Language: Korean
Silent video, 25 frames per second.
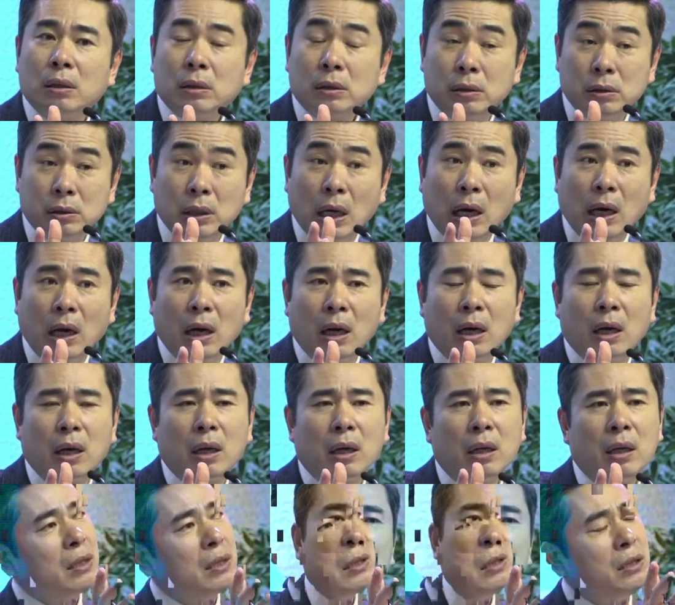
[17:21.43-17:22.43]
그가
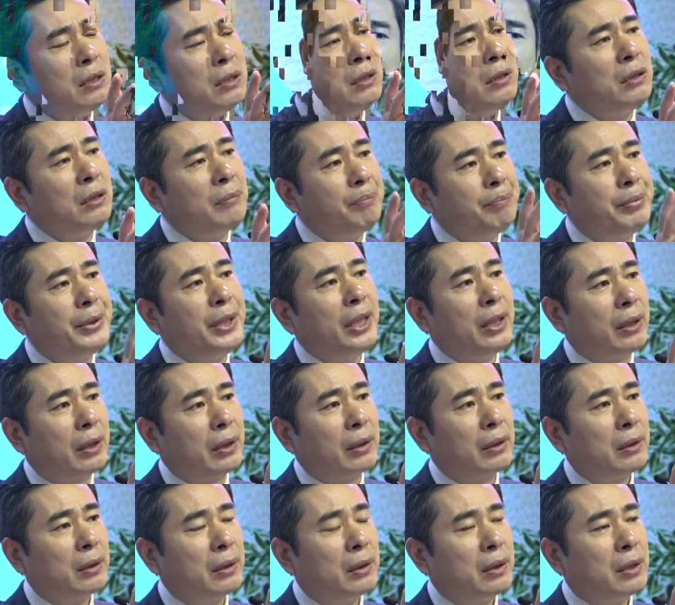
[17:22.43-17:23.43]
흐르는
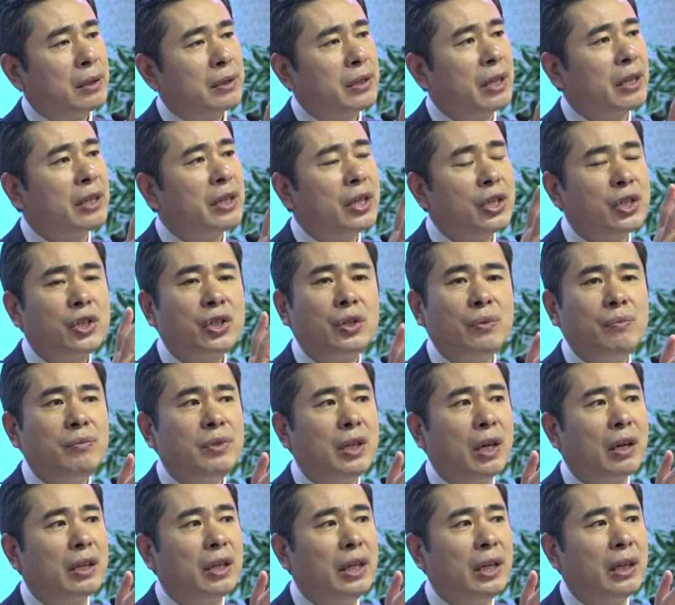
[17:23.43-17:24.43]
피, 자기의
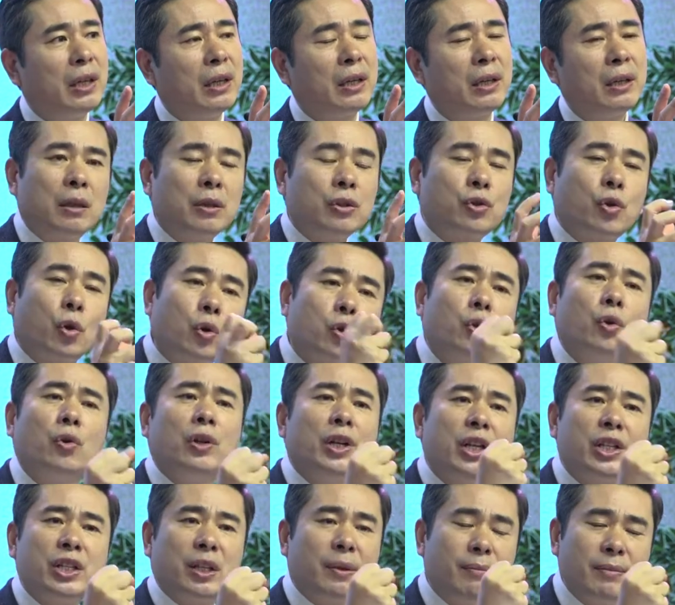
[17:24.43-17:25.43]
심장이
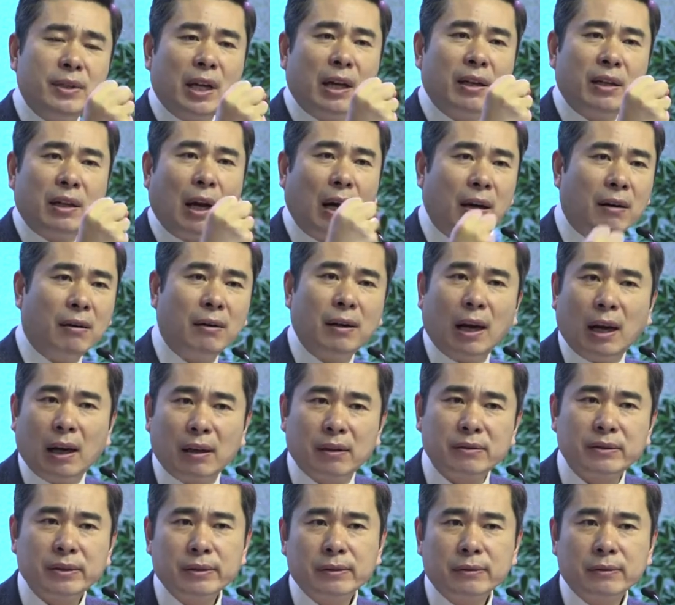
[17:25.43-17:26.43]
조선의 심장이란 걸 알아.